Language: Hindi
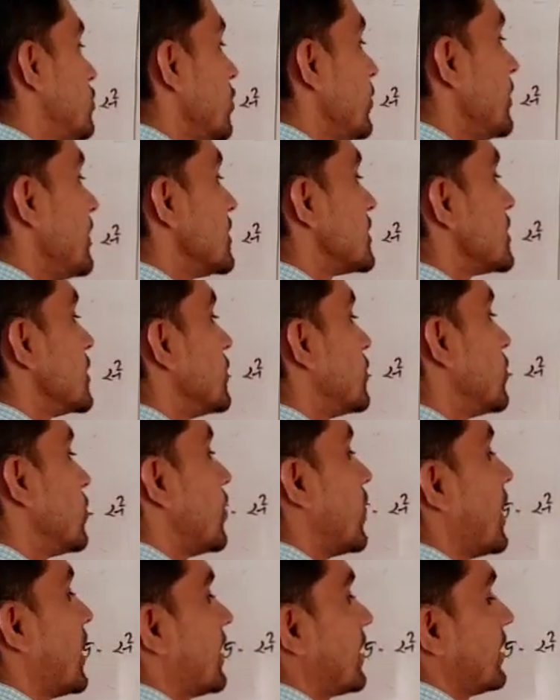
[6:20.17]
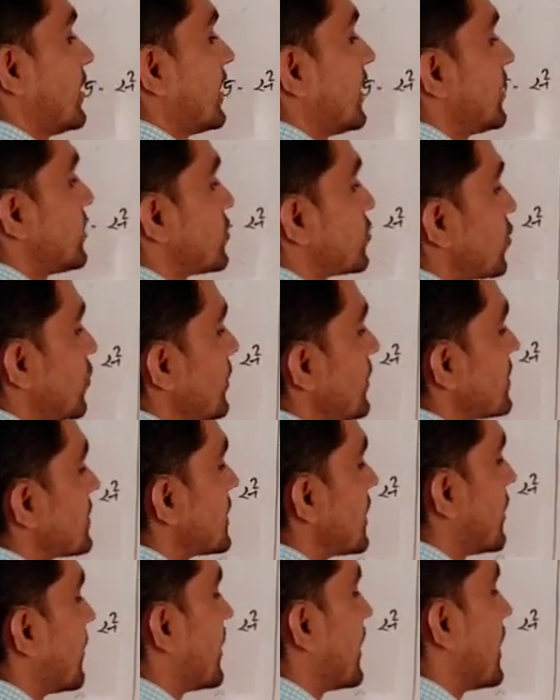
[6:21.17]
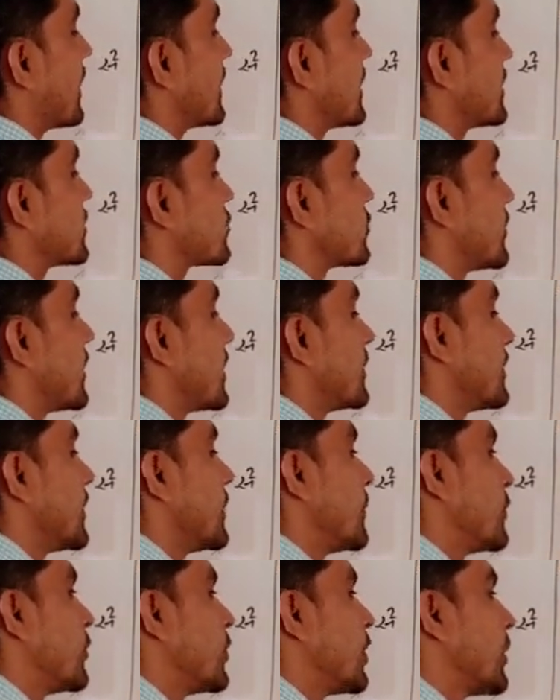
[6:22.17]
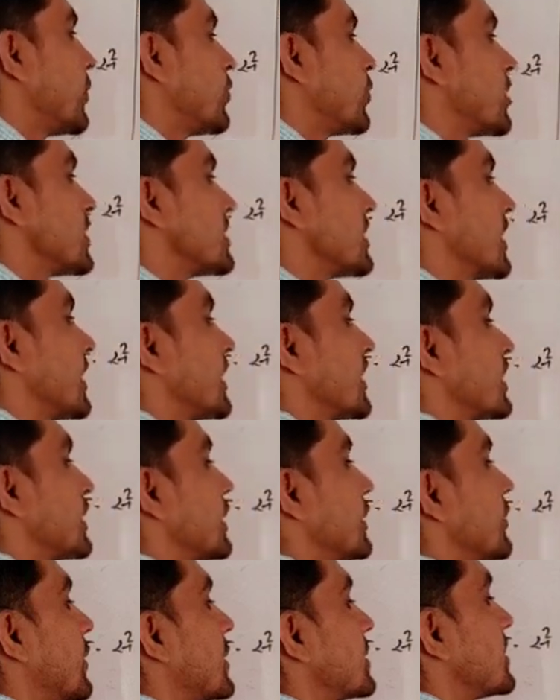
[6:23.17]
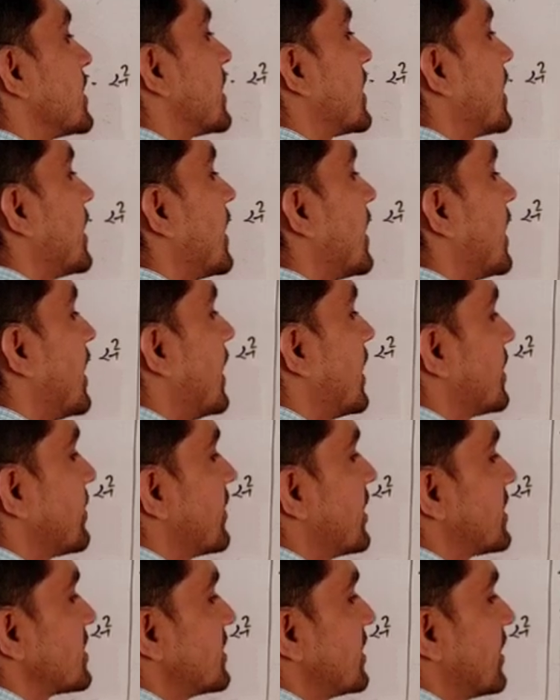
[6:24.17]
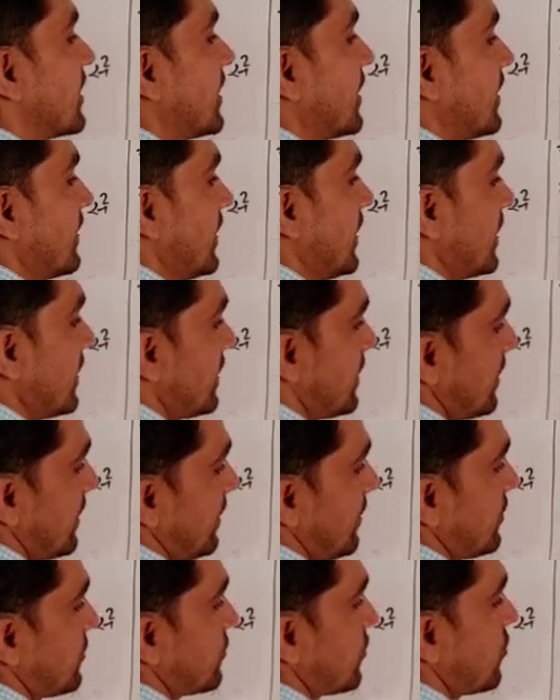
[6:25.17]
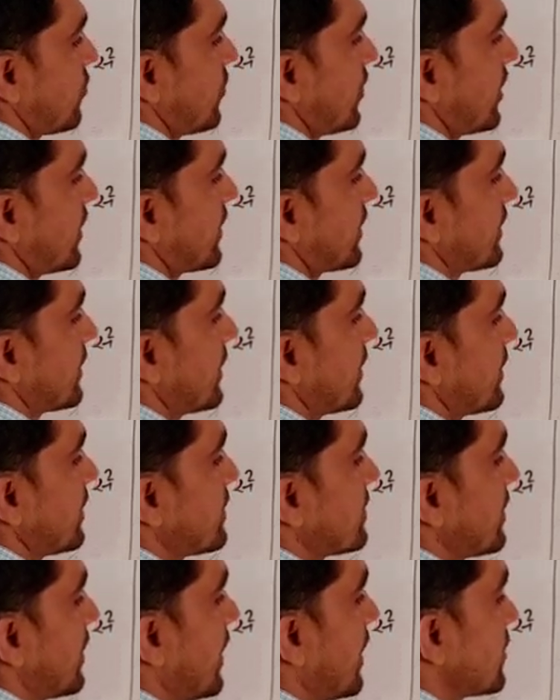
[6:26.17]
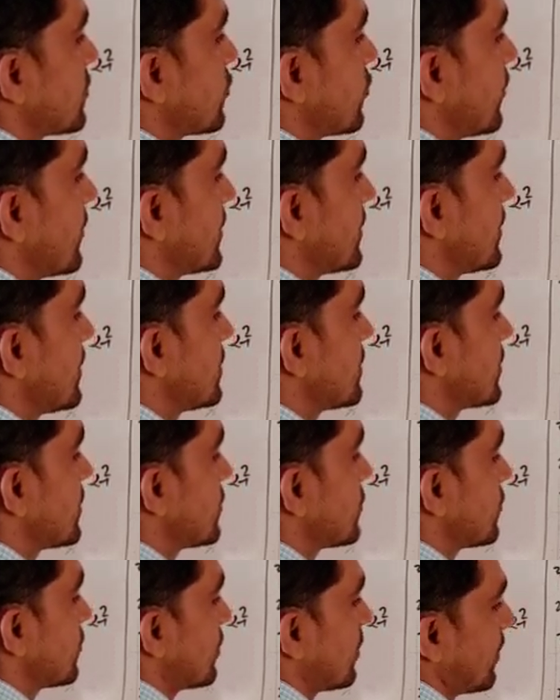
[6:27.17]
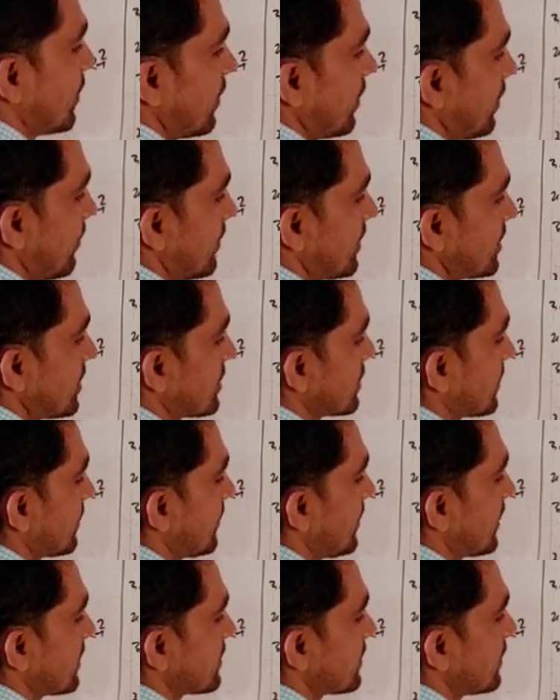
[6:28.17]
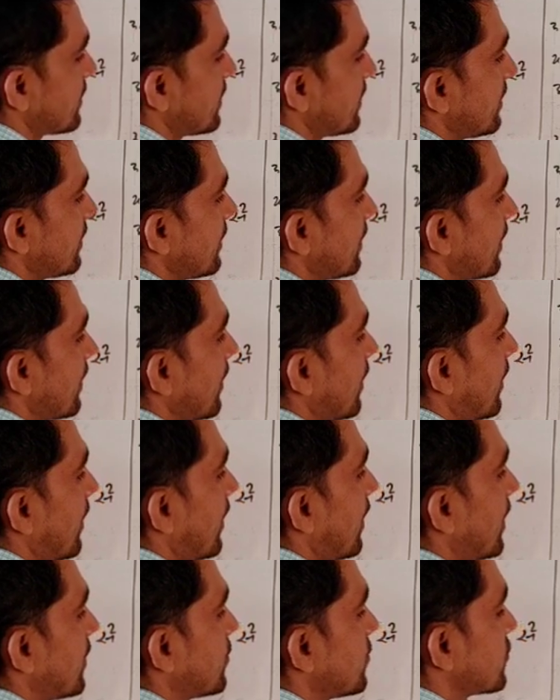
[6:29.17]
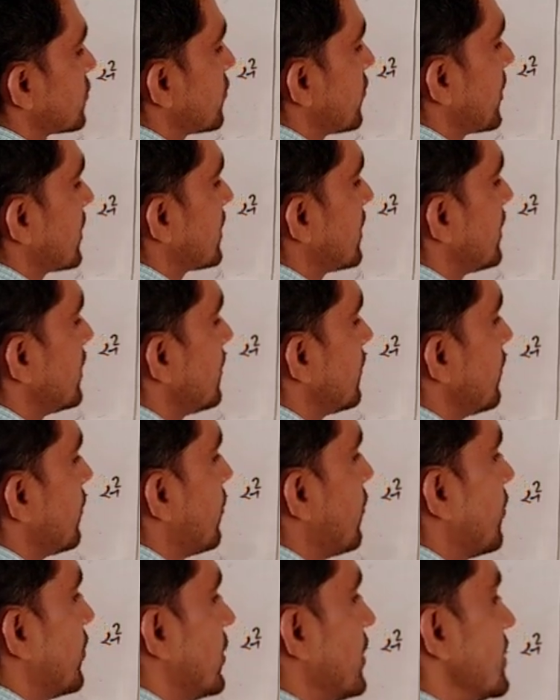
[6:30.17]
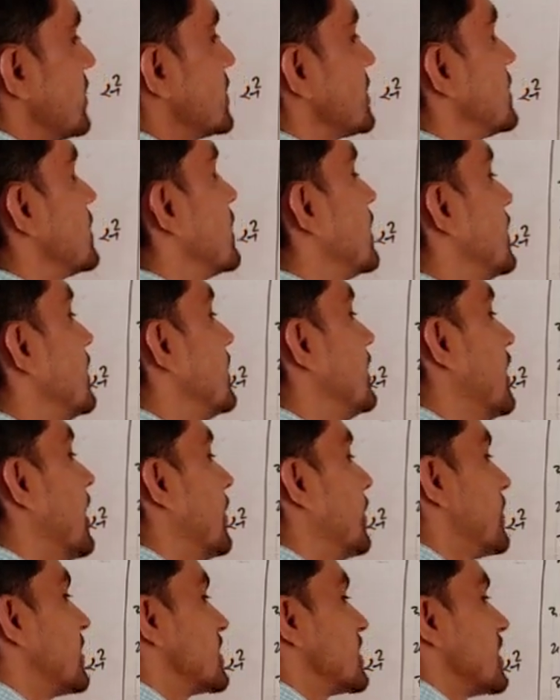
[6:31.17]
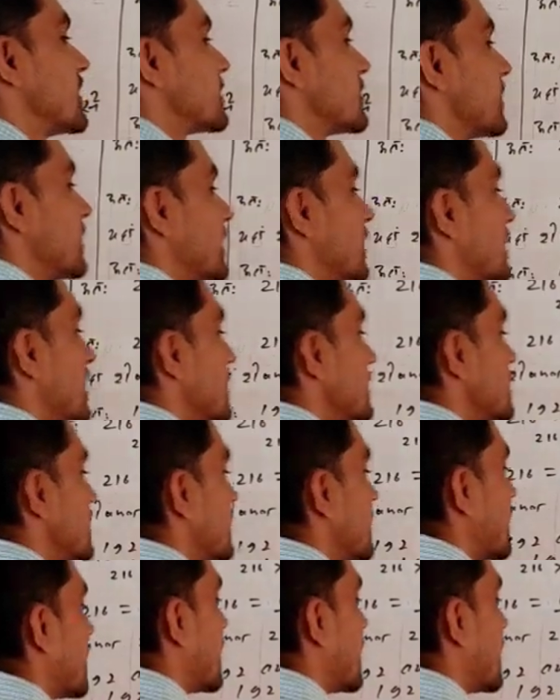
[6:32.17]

चौबीस इंटू आठ यानी चौबीस का भाग एक सौ बानवे में पूरा पूरा जा रहा है कितनी बार जा रहा है आठ बार जा रहा है देख लीजिए इसको गुणा करके देख लीजिए आठ चौक बत्तीस बत्तीस का भी आंसर तीन आठ दिन सोलह तीन उन्नीस यहाँ पे शेष पर देख लीजिए